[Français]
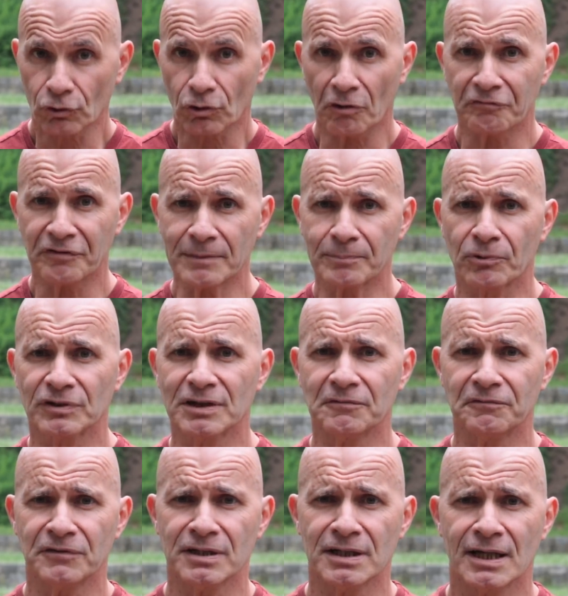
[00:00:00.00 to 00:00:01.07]
en fait, pour
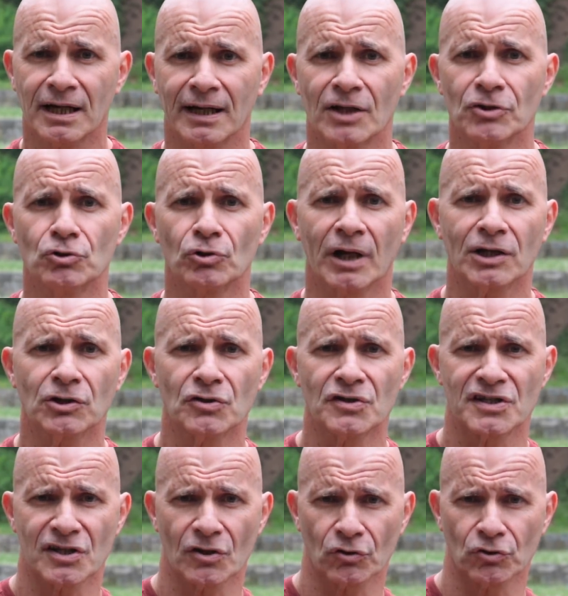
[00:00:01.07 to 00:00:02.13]
définir la durée d'une
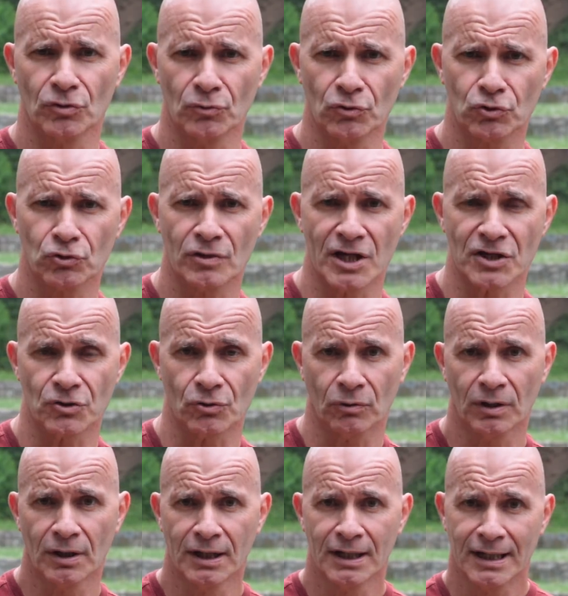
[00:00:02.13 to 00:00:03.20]
séance de musculation,
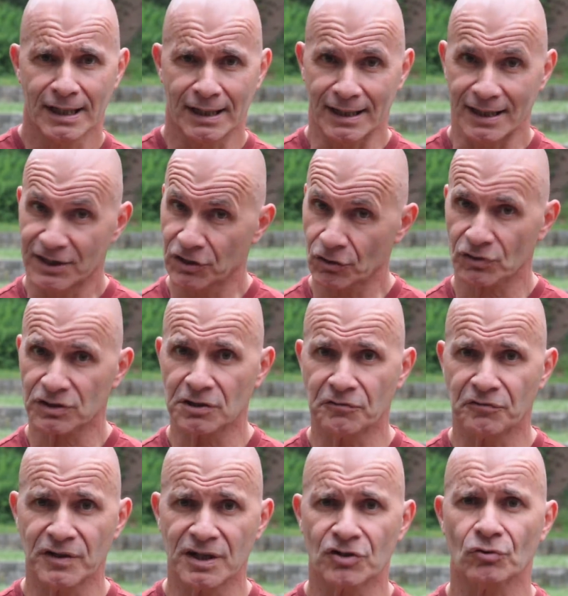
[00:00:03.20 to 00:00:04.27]
les
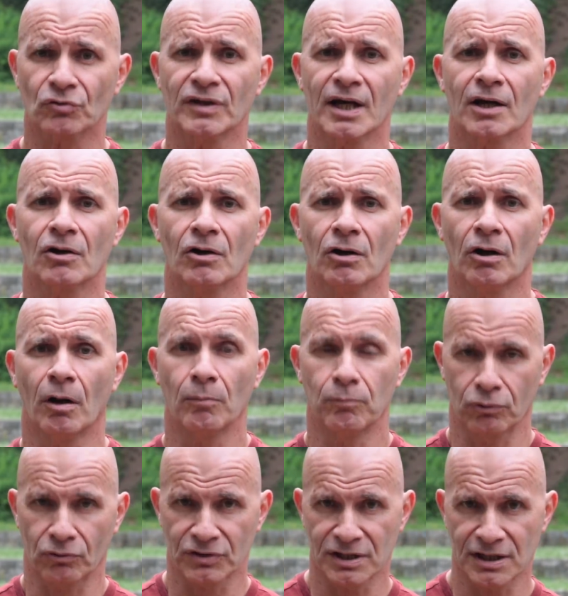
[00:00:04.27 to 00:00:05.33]
scientifiques sont d'accord
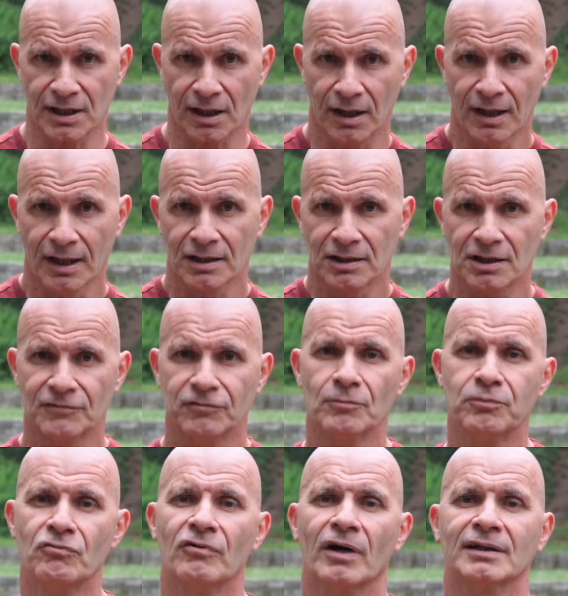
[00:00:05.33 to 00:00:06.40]
pour dire qu'il faut
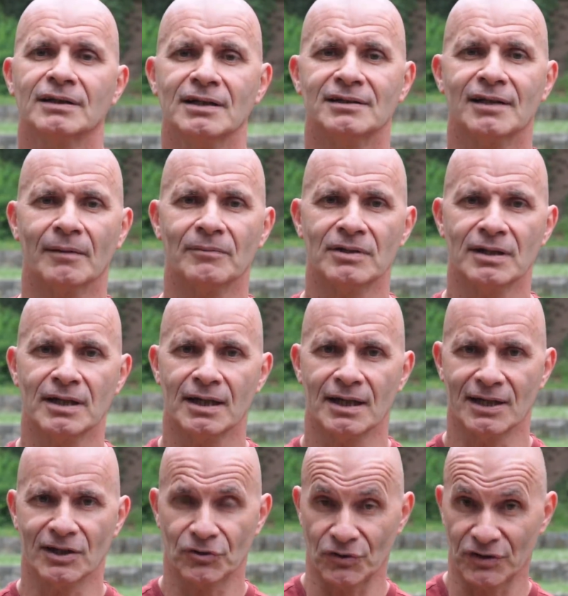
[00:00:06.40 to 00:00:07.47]
pouvoir déterminer
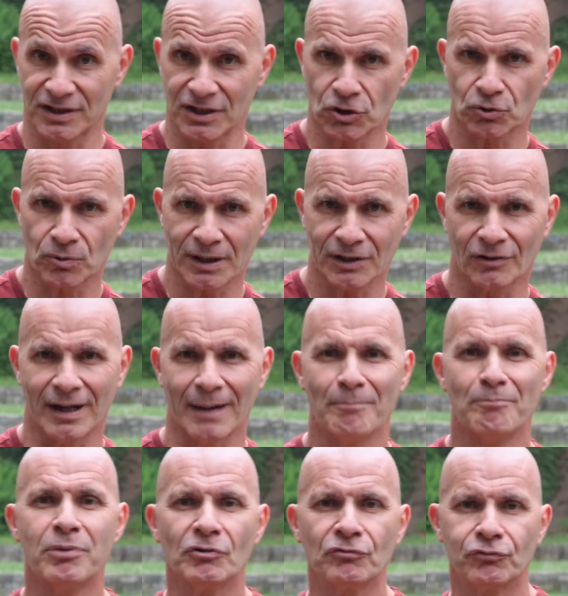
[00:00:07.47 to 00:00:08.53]
et se situer dans la
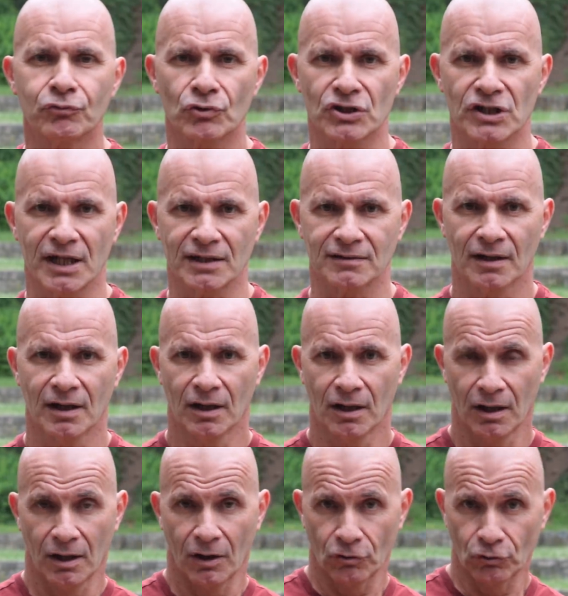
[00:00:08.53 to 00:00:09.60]
bonne fourchette
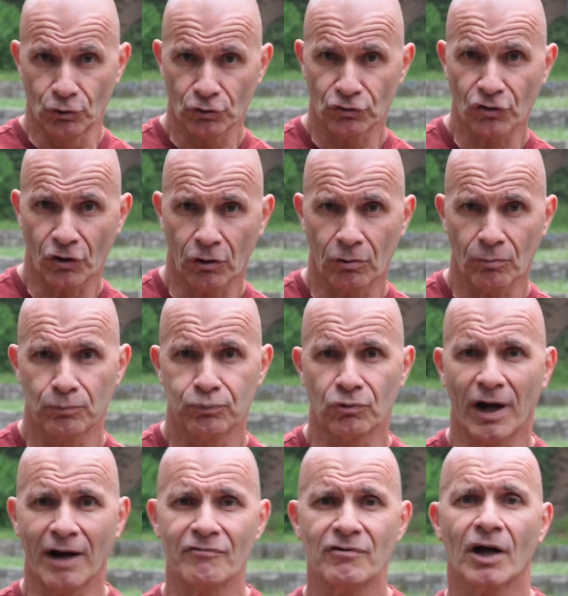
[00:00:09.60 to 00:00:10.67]
de temps
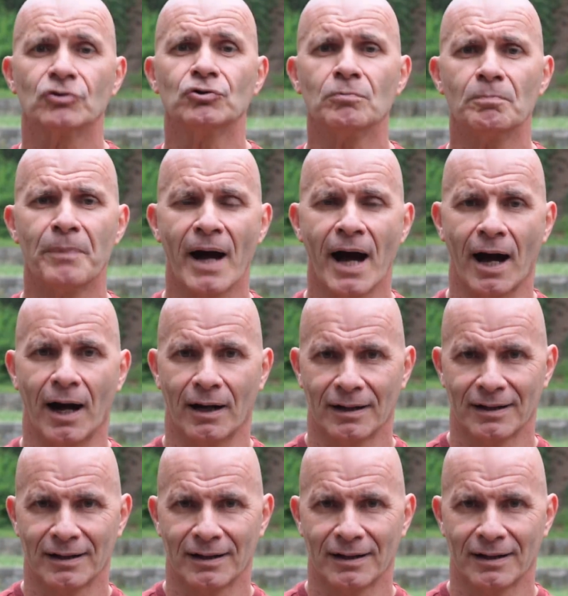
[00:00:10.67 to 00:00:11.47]
pour avoir d'une part